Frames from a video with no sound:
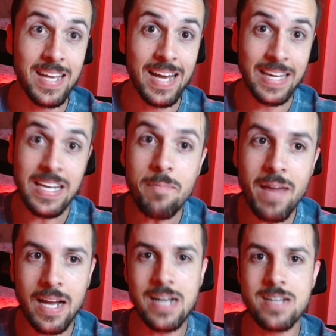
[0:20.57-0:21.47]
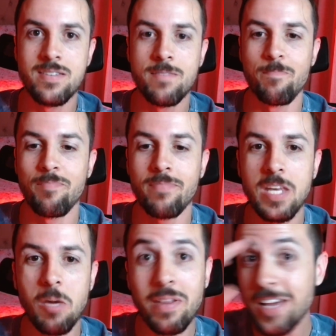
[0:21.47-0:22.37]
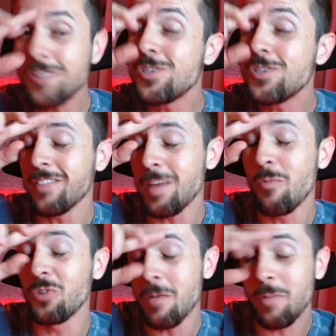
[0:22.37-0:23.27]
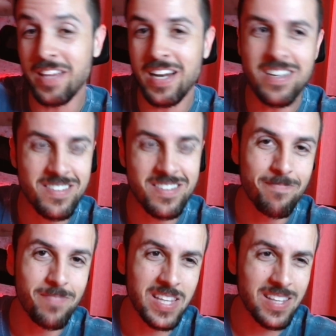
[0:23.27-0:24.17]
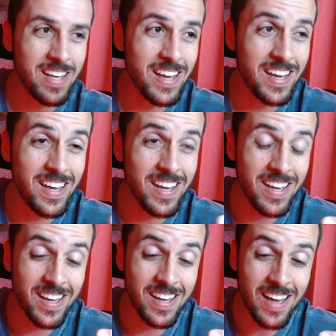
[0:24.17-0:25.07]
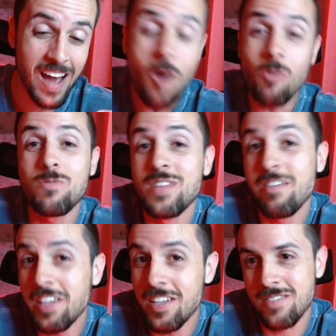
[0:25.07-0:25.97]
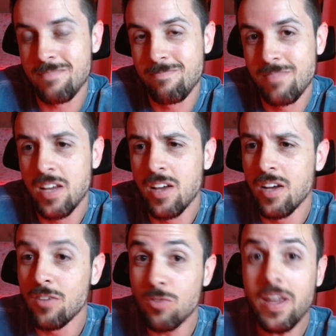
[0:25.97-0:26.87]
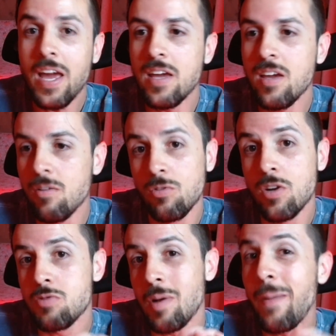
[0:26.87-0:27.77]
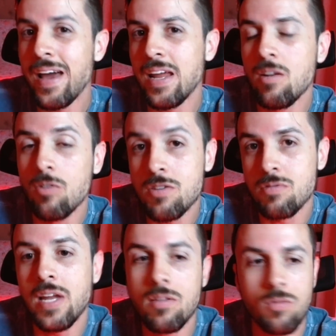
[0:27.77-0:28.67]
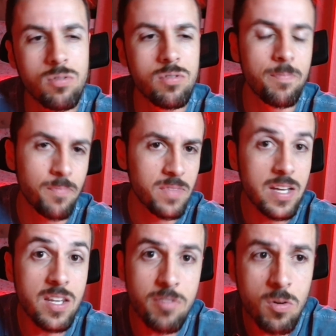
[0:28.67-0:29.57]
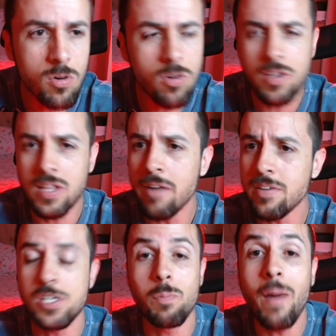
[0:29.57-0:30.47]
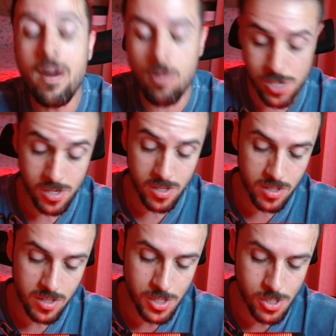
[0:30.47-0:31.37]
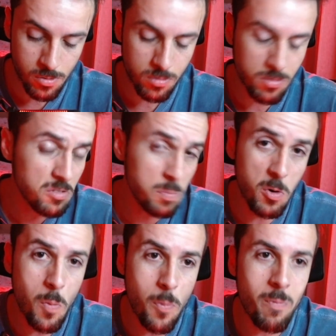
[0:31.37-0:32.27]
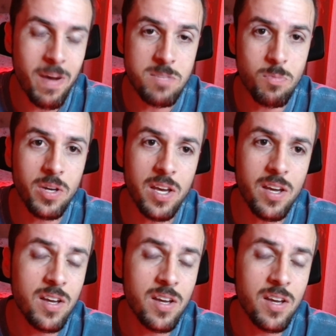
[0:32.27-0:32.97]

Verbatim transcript: Aqui na minha casa, eu até tinha, até pouco tempo atrás, é, alguns DVDs. Só que aí o nosso aparelho, o nosso leitor danificou e tal, e a gente parou de. A gente não, não se preocupou mais porque